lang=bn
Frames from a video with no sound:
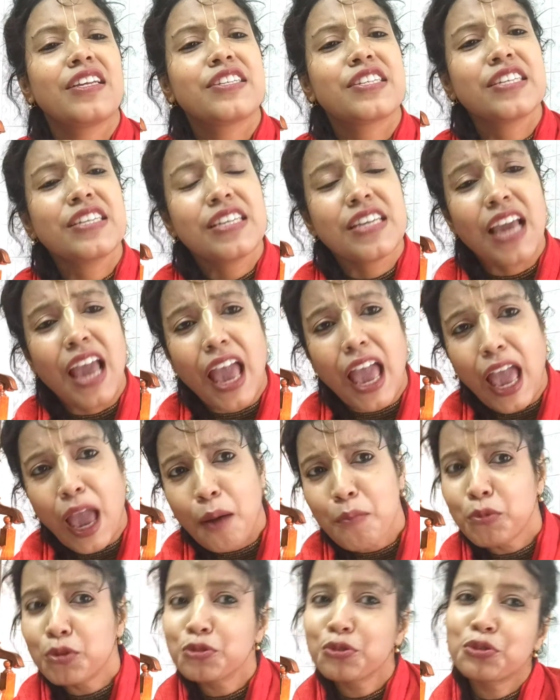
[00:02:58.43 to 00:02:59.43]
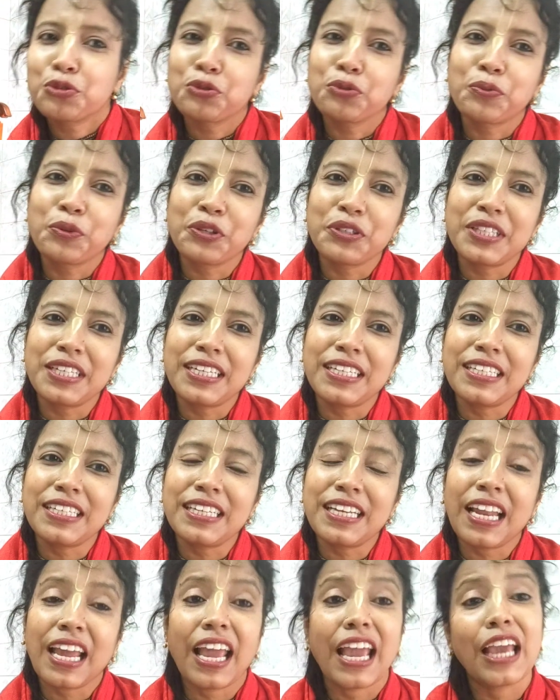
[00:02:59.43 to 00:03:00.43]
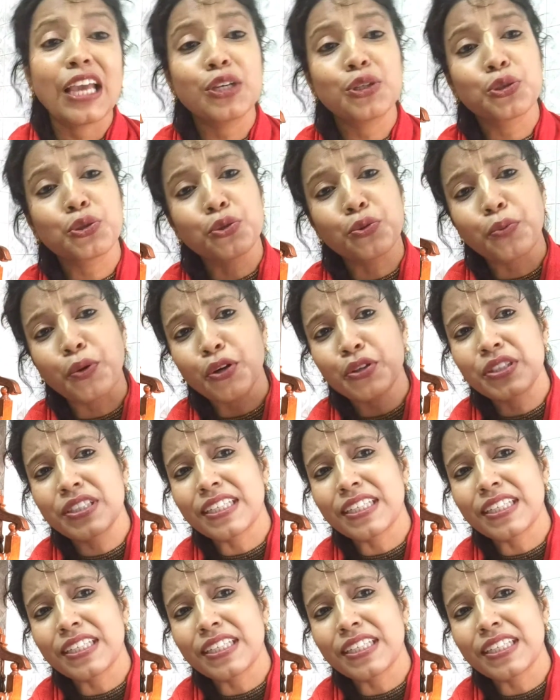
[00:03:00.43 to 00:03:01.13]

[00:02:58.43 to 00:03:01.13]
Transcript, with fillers: এটি এমন শুভ দিন এই শুভ